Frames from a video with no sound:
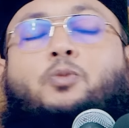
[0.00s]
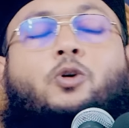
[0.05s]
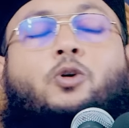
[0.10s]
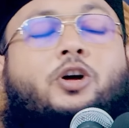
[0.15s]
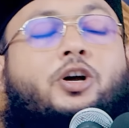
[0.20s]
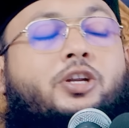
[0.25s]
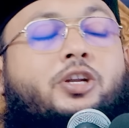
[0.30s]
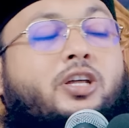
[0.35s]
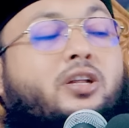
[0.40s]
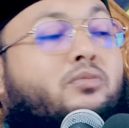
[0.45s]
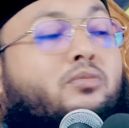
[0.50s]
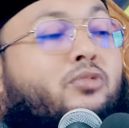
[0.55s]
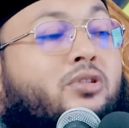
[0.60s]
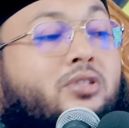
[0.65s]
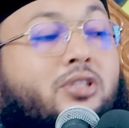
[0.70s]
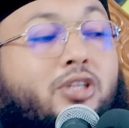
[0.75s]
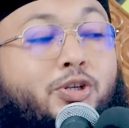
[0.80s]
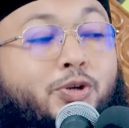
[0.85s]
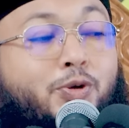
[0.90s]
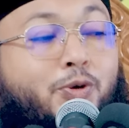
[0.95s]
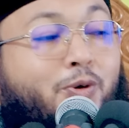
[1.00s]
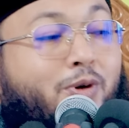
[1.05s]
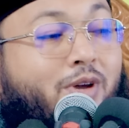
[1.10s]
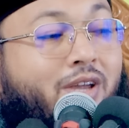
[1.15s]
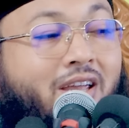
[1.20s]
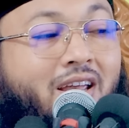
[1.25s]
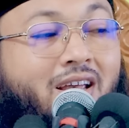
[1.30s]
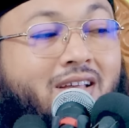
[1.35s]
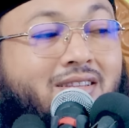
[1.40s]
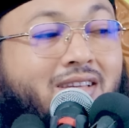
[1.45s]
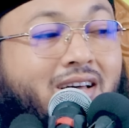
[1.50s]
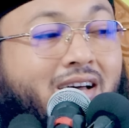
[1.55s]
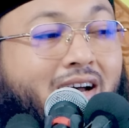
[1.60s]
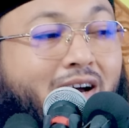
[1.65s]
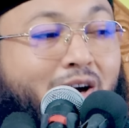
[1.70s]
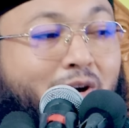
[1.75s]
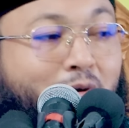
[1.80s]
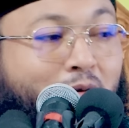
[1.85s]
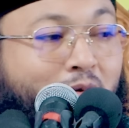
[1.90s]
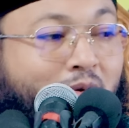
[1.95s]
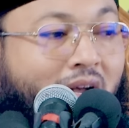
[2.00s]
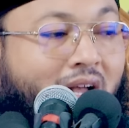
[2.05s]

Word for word: পকেটের মধ্যে ঢুকিয়ে দাও